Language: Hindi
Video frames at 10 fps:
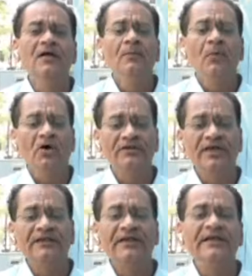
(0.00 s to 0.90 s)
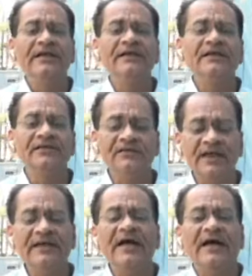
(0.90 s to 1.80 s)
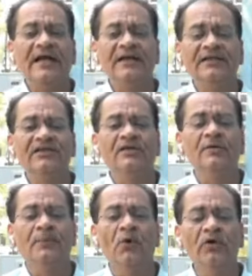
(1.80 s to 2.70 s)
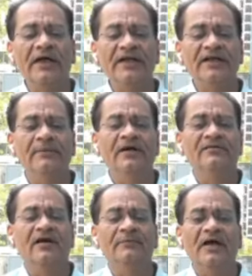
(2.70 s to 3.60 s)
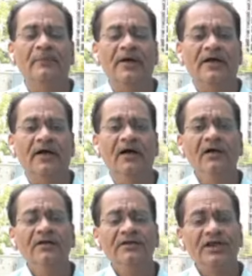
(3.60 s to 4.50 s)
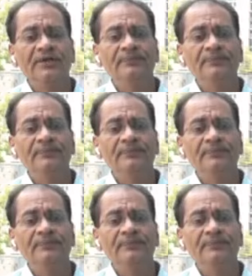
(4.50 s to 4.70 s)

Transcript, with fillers: पहुँच जाते हैं लेकिन किस तरह के हालात ये सब रिपोर्ट आने के बाद सामने आ पाएगा जी